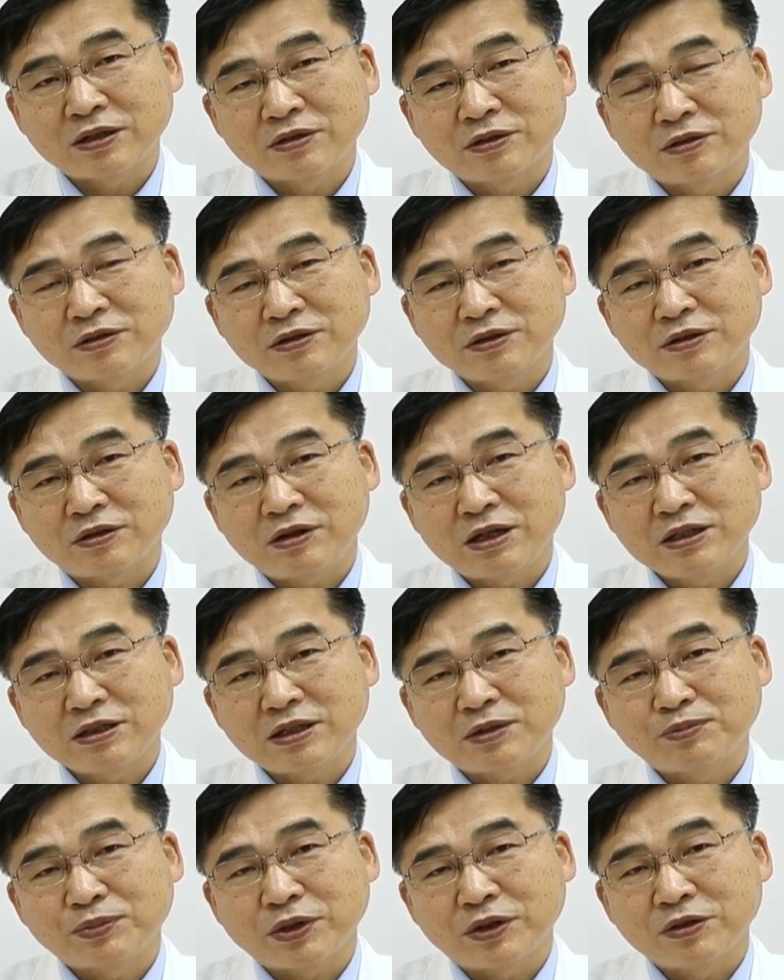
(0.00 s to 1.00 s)
거는 이제
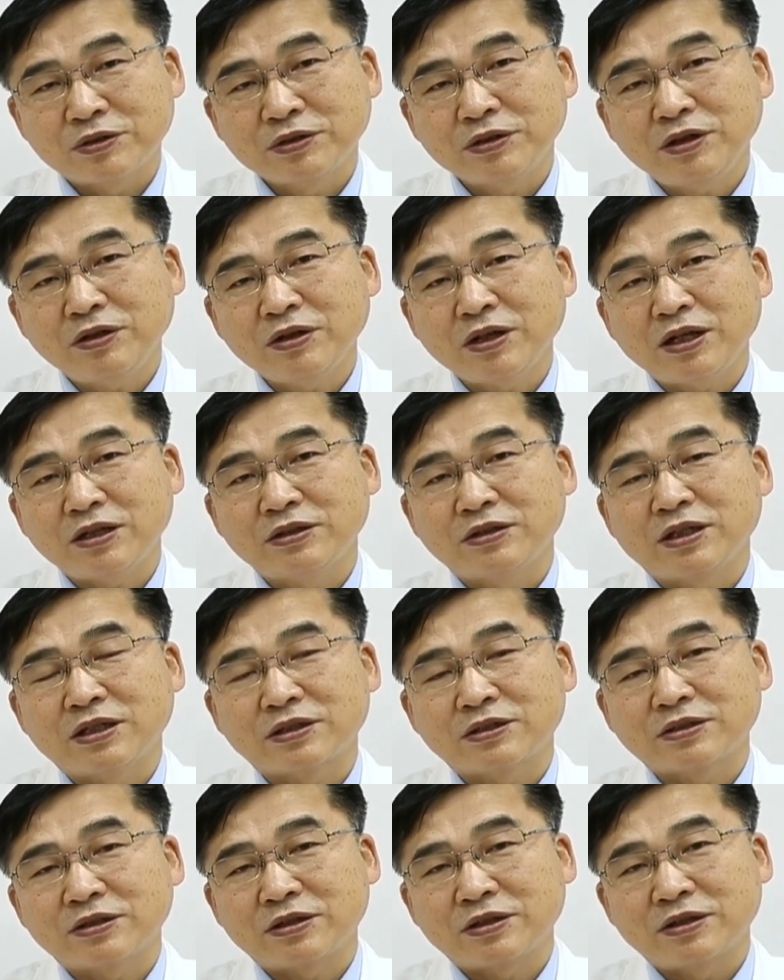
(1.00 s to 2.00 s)
환자 병력에
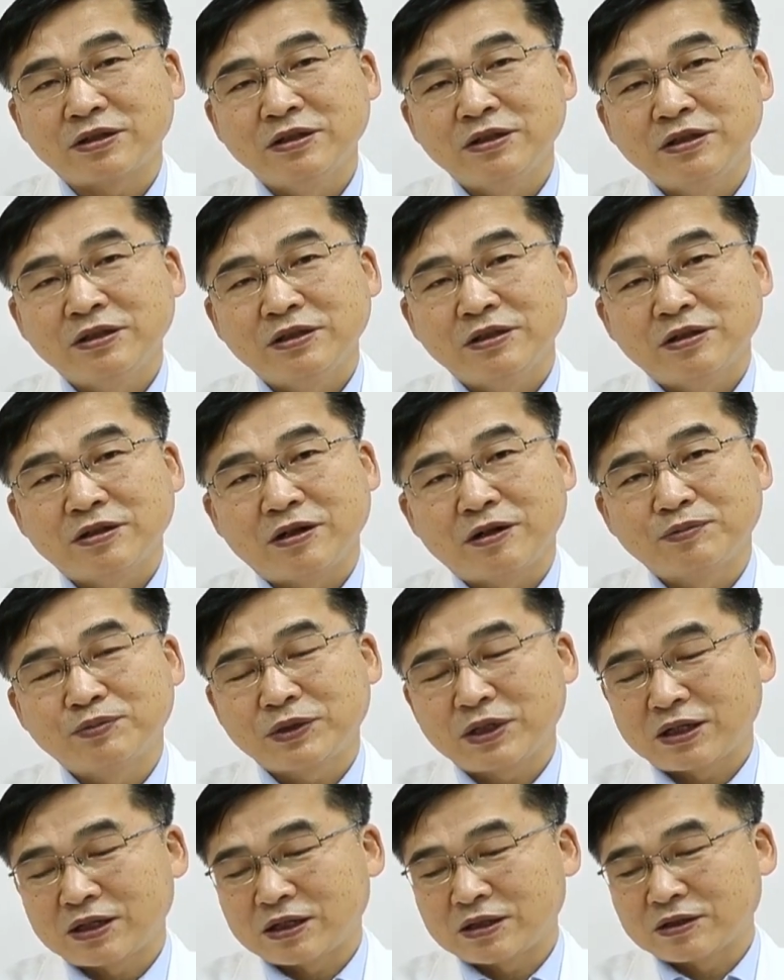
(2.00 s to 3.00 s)
의해서
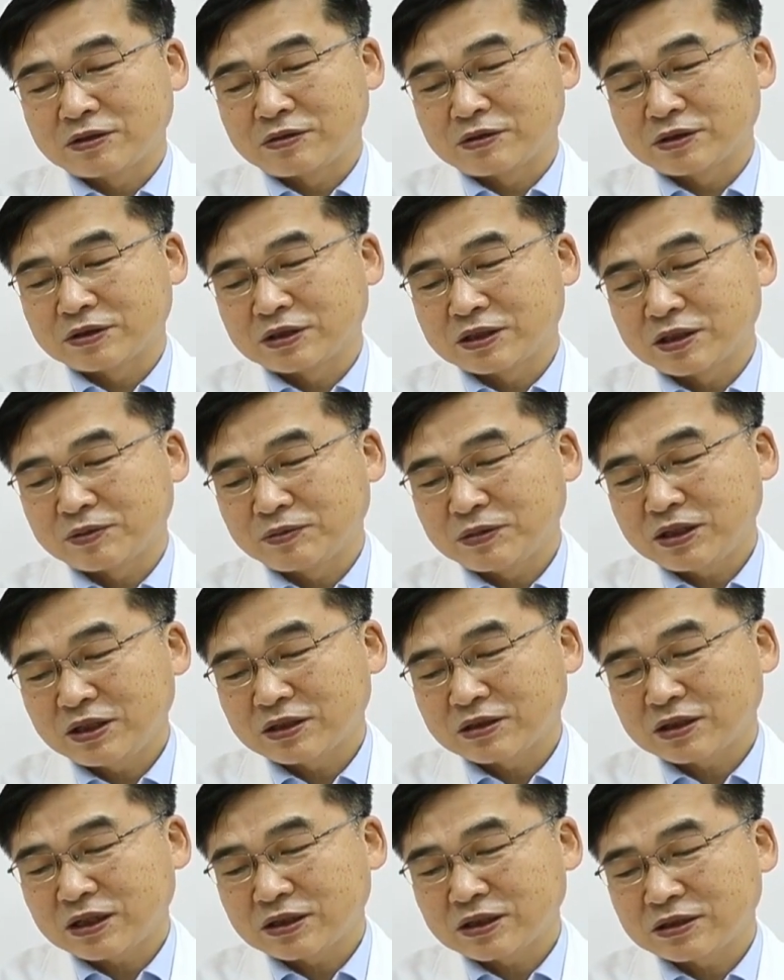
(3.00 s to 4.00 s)
없다라는 거기 때문에
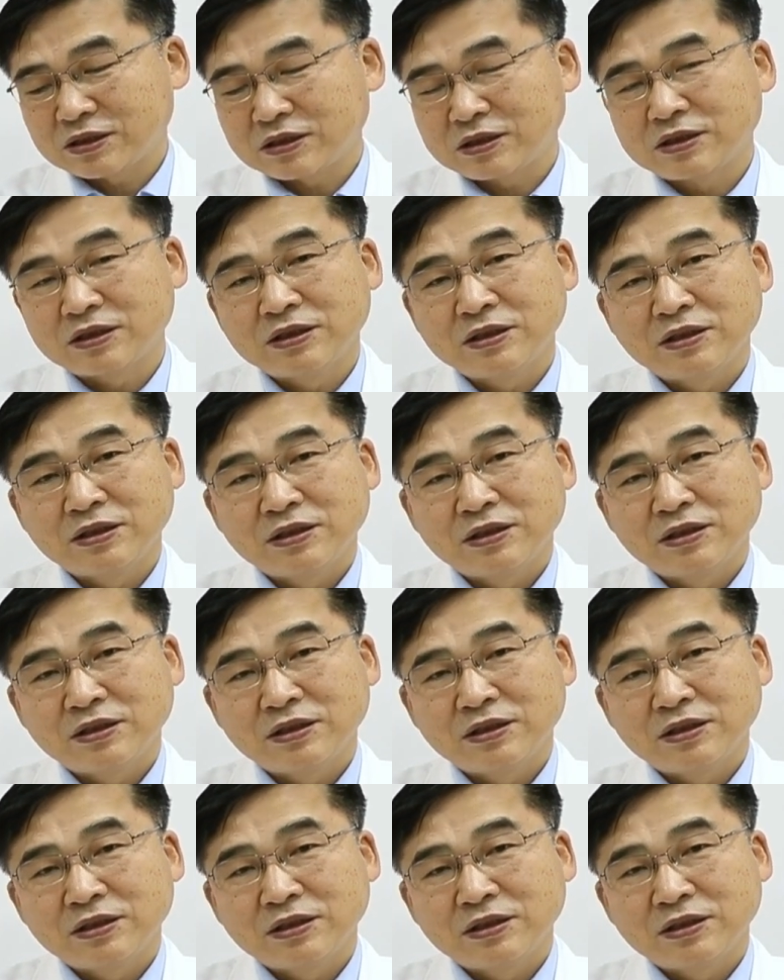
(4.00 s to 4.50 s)
사실